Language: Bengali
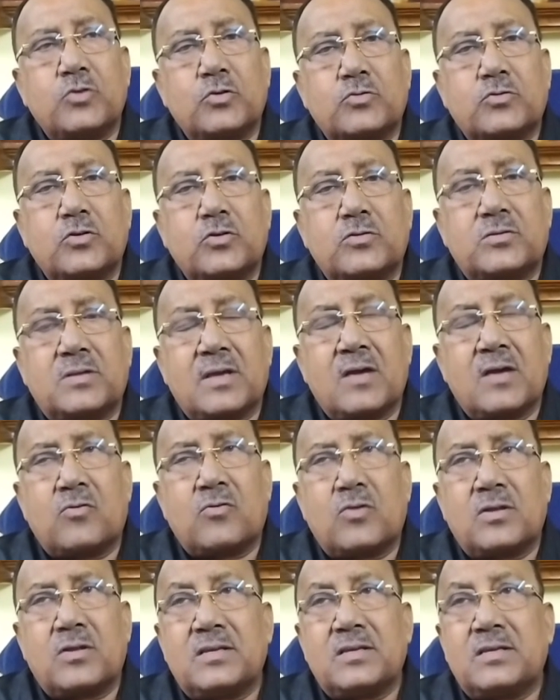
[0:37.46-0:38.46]
সত্তর থেকে
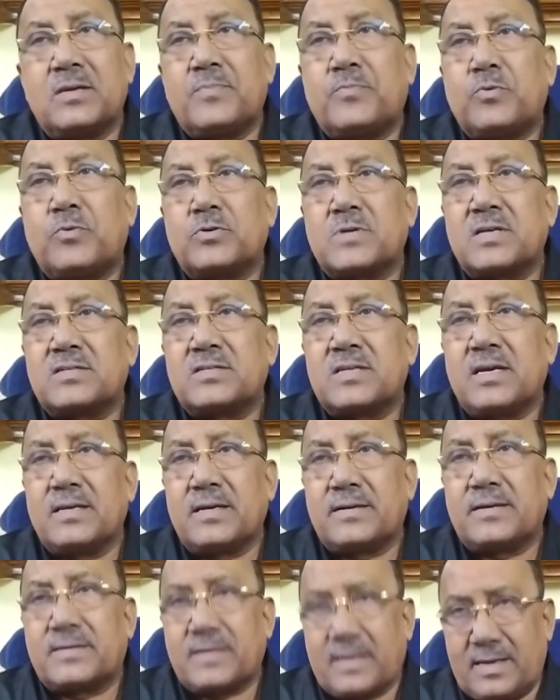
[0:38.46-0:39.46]
করে দিয়েছে পঁচাশি
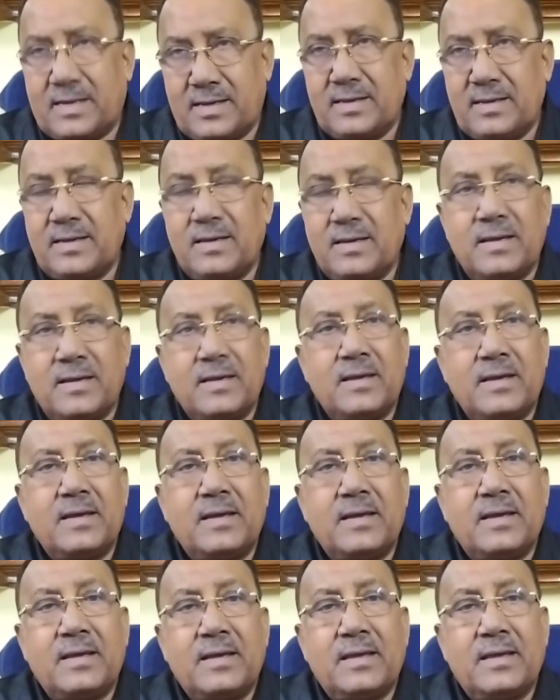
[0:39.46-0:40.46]
হাজার টাকা
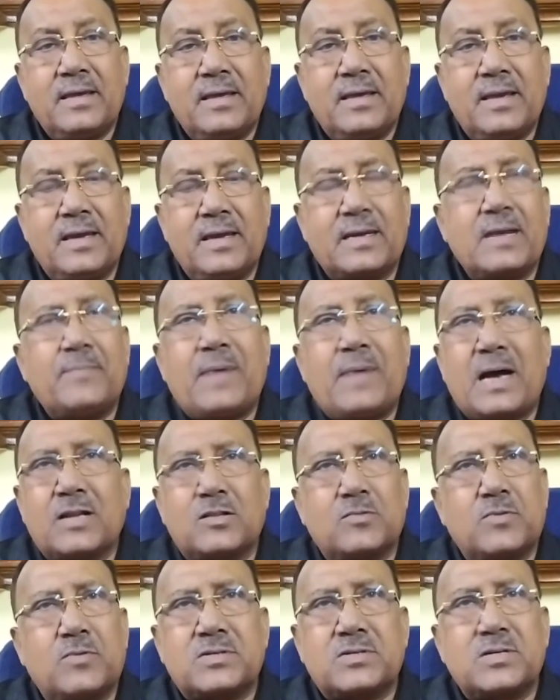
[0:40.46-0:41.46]
এটা
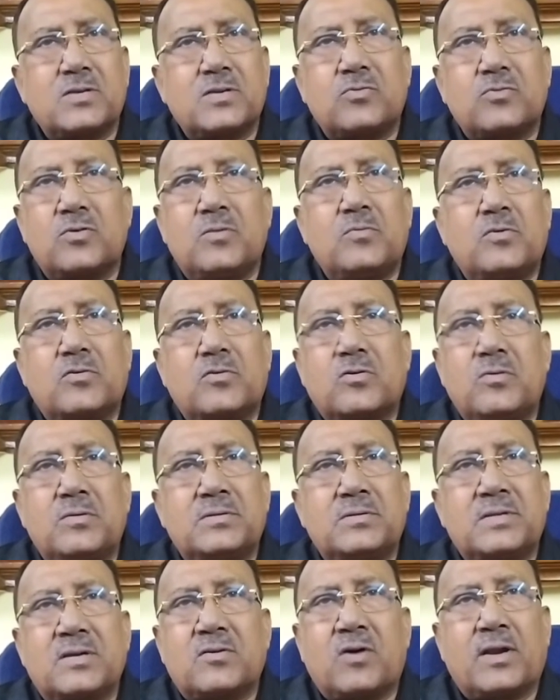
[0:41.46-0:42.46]
ভারতবর্ষের কোনো
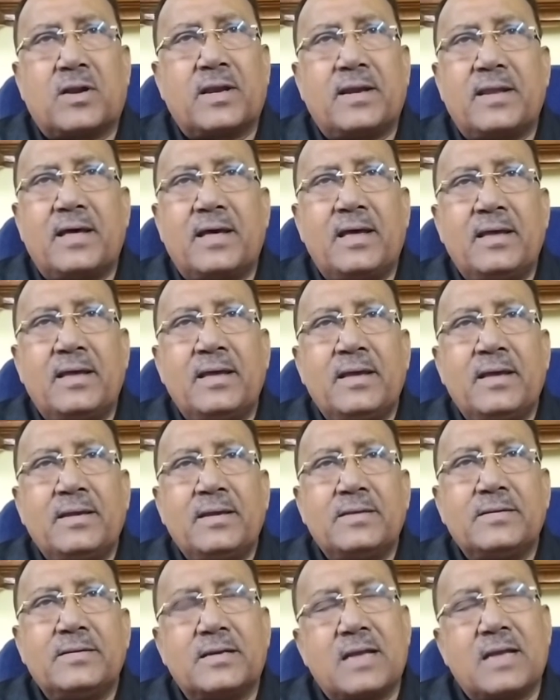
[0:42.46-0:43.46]
মুখ্যমন্ত্রী করেন না
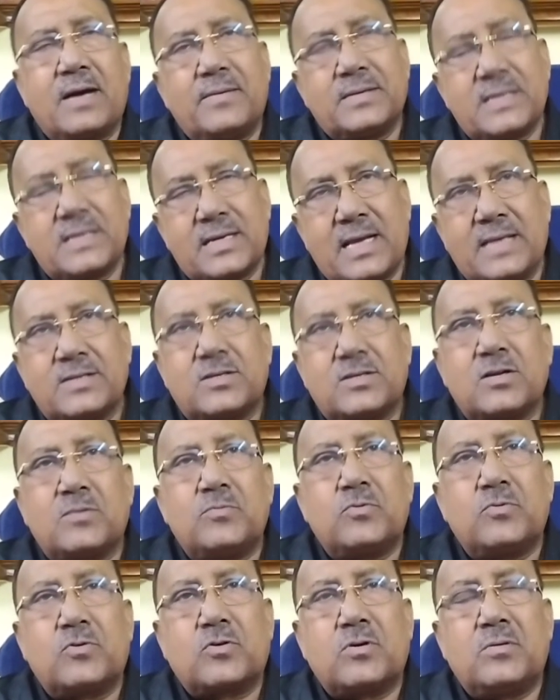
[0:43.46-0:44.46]
এটা আমাদের রাজ্যের
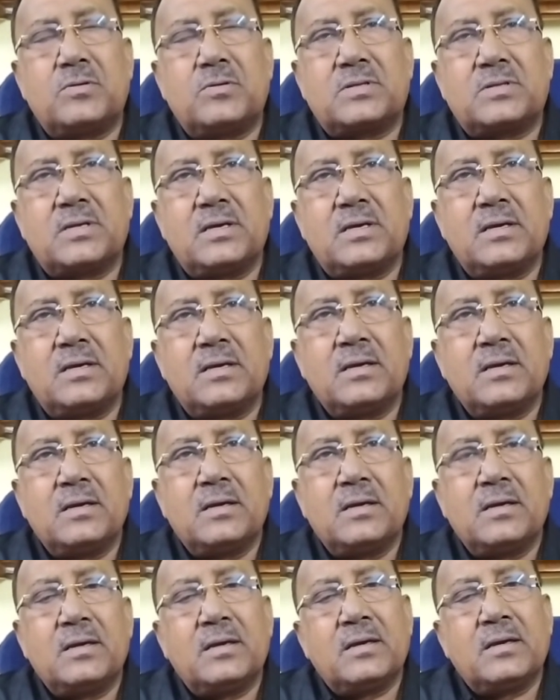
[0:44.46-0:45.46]
মুখ্যমন্ত্রী
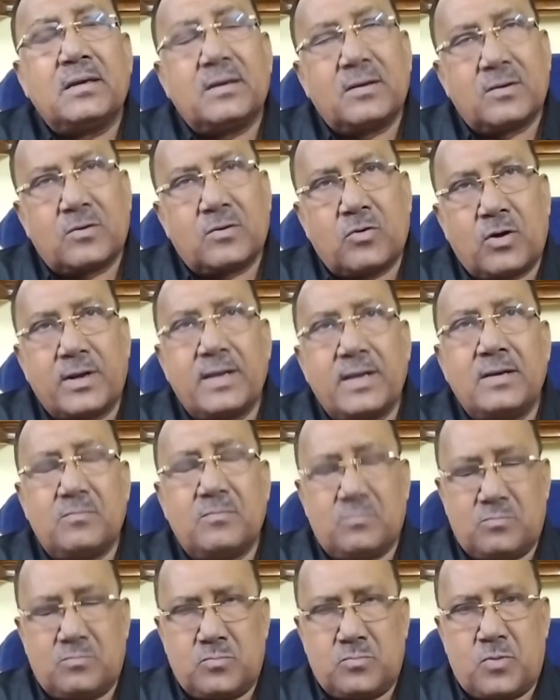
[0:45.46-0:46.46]
করেন
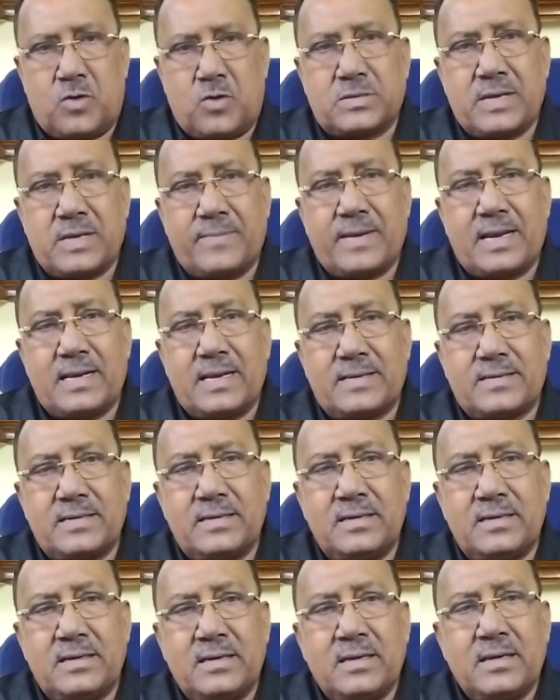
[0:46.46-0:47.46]
মমতা
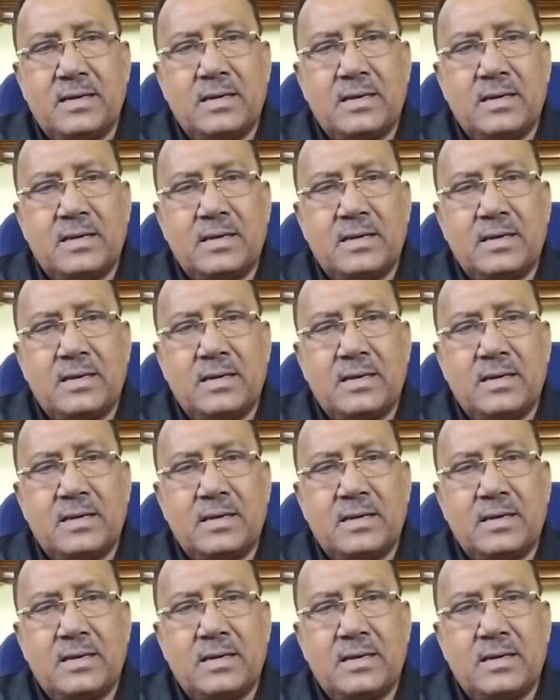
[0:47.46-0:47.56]
ব্যানার্জি